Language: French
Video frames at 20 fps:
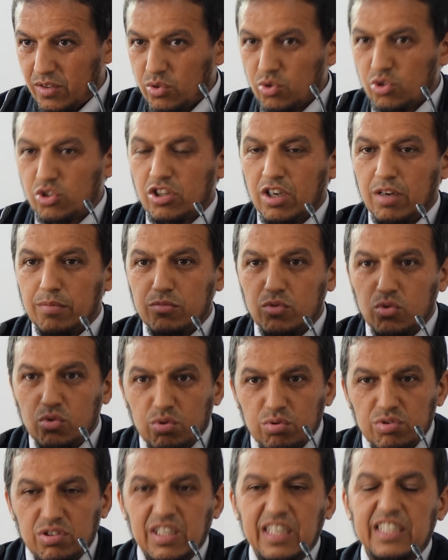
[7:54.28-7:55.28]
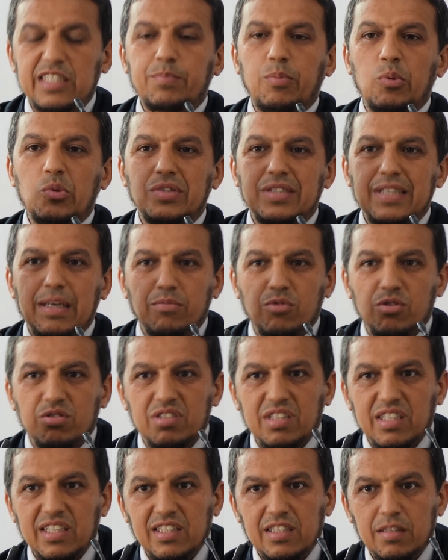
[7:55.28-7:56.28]
Nous sommes tous responsables de
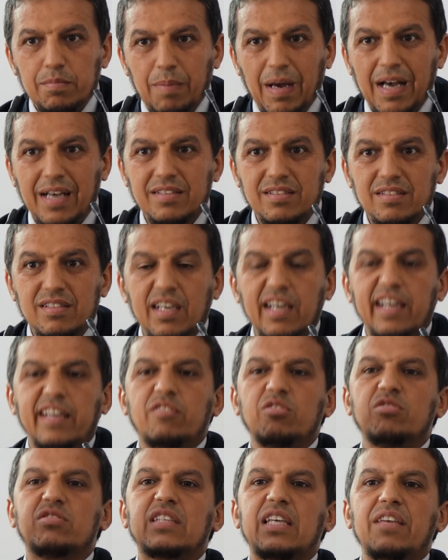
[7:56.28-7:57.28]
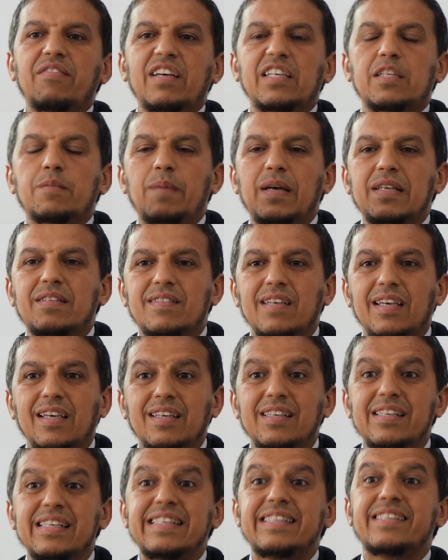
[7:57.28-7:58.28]
ce qui se passe et de ce qui va se
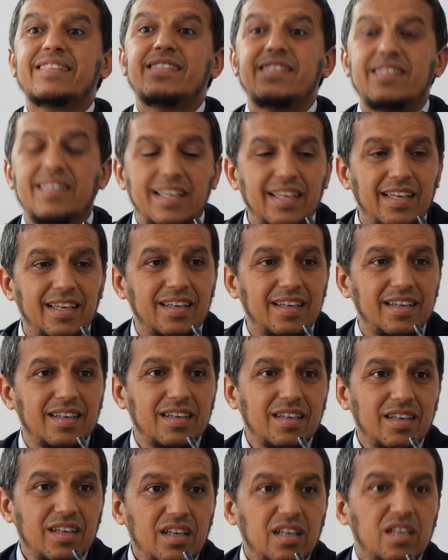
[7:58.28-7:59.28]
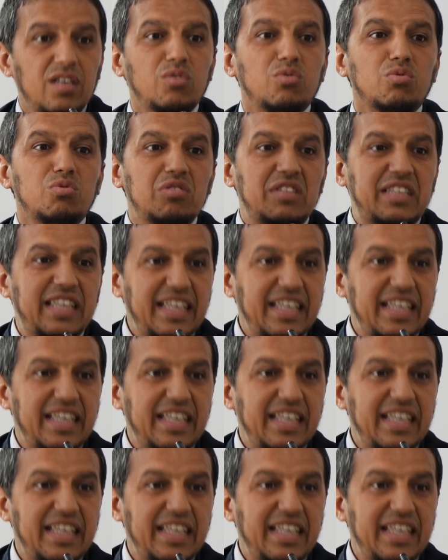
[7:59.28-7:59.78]
passer si nous ne